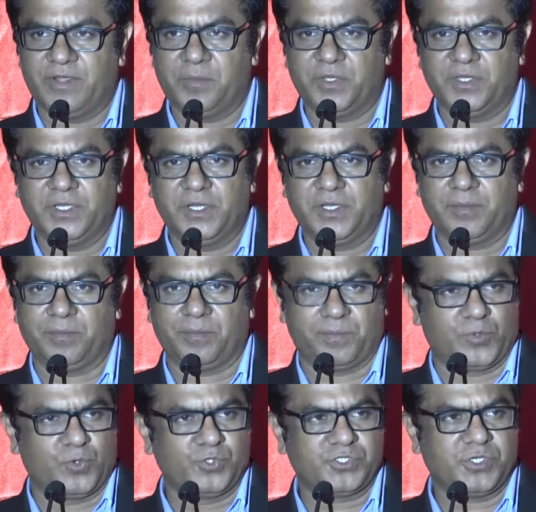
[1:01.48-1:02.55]
ఇరవై మందిని
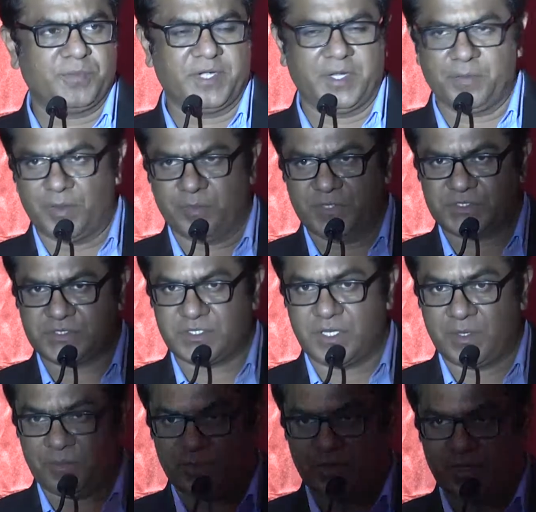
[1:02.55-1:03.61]
కూర్చోబెట్టి
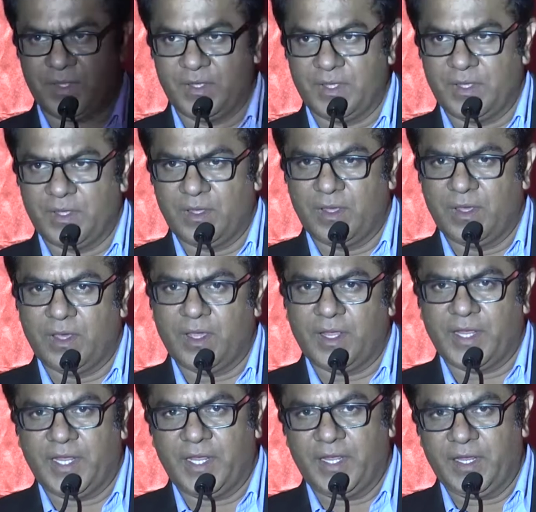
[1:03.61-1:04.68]
పంపిస్తున్నాం
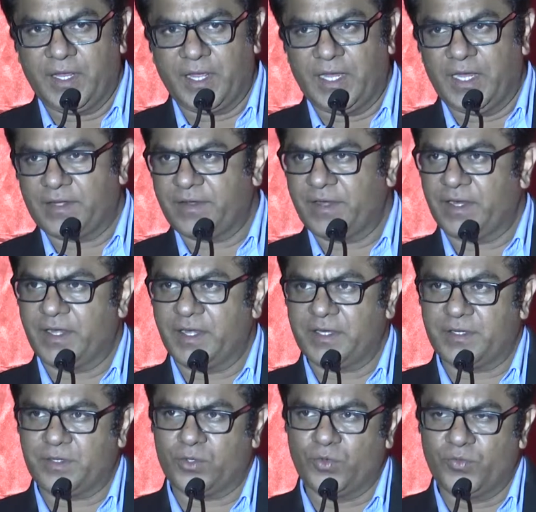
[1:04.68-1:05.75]
ఈ ఎలక్ట్రిక్
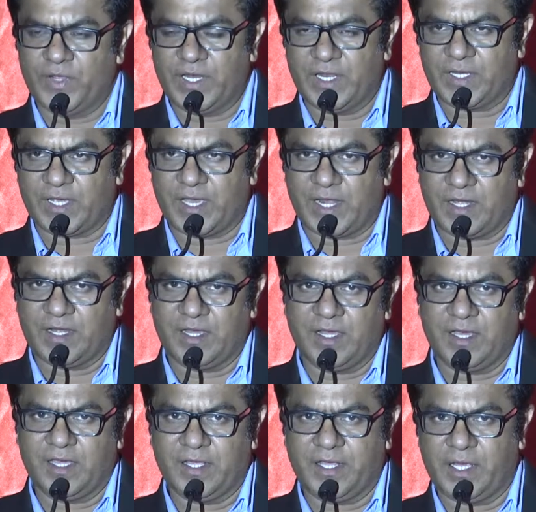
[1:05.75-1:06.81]
రిక్ టూ వీలర్
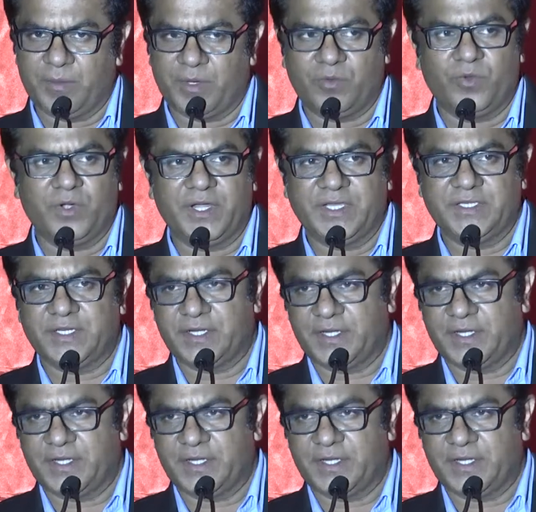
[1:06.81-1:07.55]
కారణంగా ఏం అడ్వాంటేజ్